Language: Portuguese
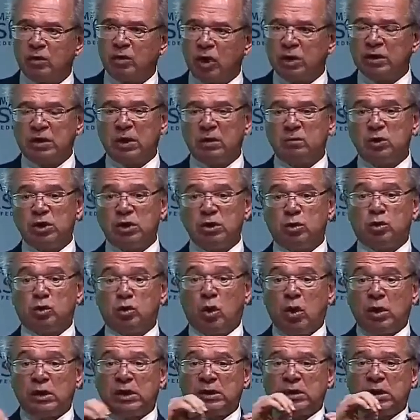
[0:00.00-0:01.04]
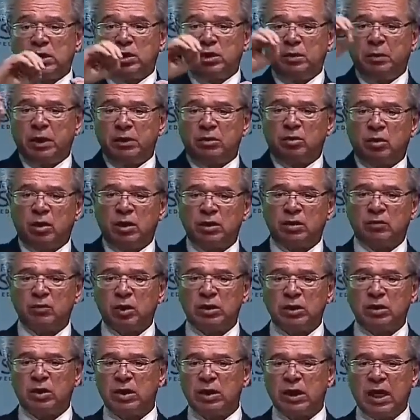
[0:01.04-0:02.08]
Nós estamos em todas as dimensões que
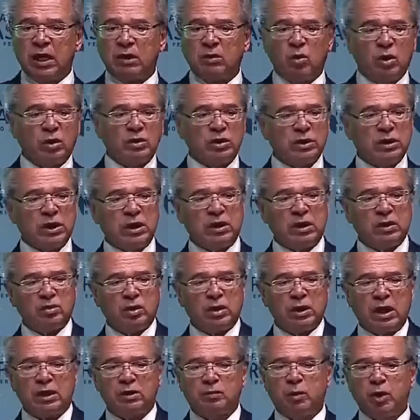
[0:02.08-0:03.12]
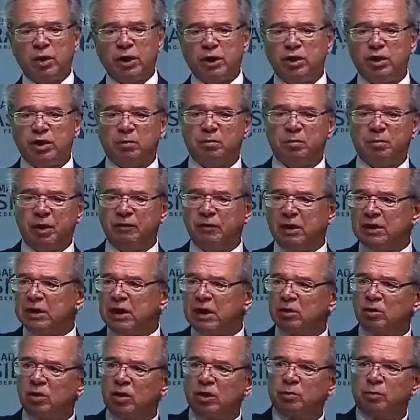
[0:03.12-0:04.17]
você olhar, acordos internacionais, progredimos,
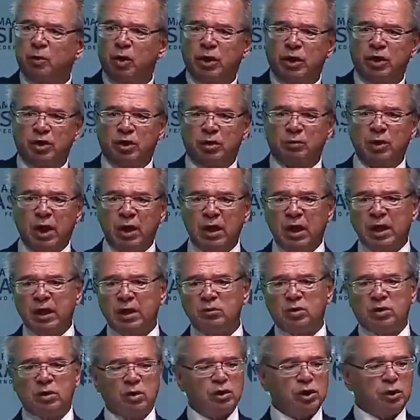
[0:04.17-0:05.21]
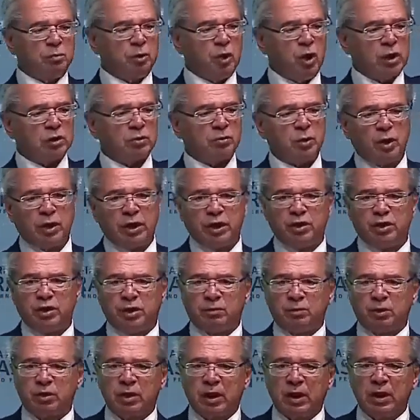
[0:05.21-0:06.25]
privatizações, progredimos, redução de impostos,
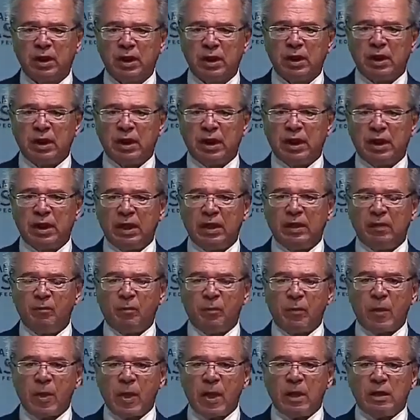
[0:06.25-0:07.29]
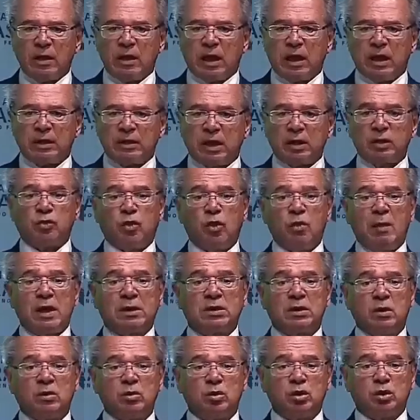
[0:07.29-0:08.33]
progredimos, eh, a
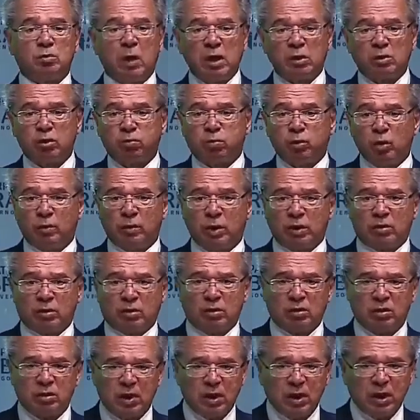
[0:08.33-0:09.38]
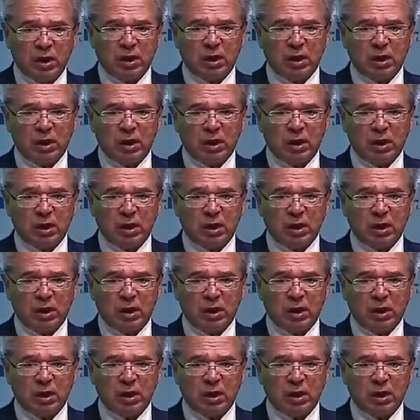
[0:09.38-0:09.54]
transformação dos bancos públicos,